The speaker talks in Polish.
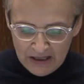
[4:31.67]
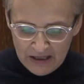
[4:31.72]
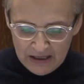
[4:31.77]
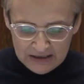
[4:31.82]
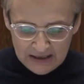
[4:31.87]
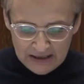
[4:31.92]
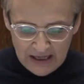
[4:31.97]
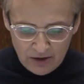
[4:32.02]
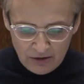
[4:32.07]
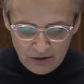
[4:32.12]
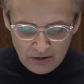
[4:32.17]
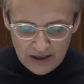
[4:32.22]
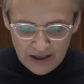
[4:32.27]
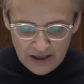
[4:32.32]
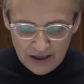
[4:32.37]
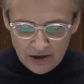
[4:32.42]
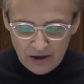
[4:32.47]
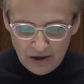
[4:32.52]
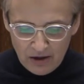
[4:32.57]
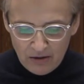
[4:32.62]
na
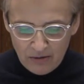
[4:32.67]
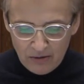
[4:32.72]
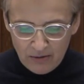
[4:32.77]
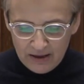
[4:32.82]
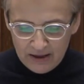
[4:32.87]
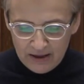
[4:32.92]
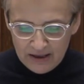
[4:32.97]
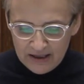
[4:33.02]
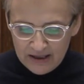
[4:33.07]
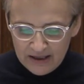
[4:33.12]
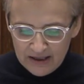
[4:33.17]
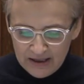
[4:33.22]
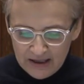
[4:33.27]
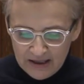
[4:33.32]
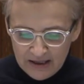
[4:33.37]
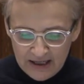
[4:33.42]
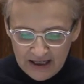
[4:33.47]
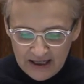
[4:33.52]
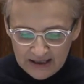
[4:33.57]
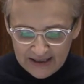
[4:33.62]
kolejną
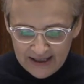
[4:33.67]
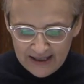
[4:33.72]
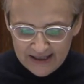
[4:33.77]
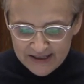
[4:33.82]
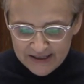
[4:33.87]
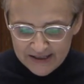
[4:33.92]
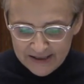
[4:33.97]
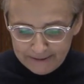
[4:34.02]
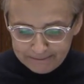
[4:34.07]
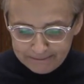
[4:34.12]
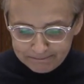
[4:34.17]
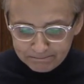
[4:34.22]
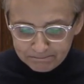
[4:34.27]
e, kadencję.